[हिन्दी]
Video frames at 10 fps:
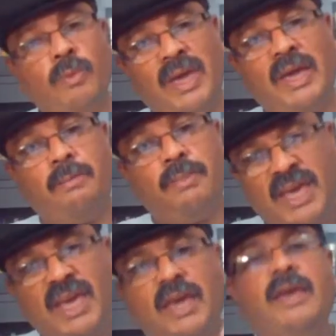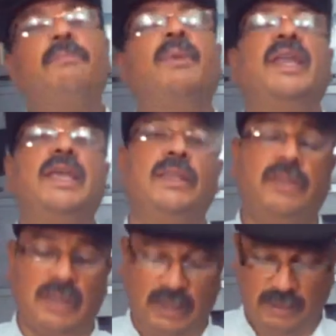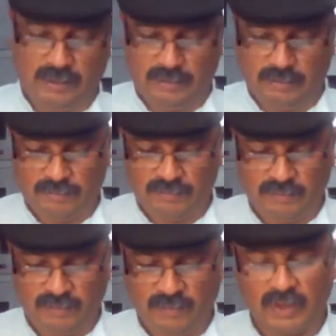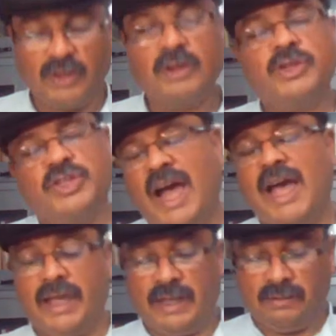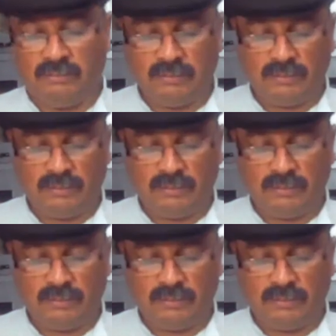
में भी परी थीं शायद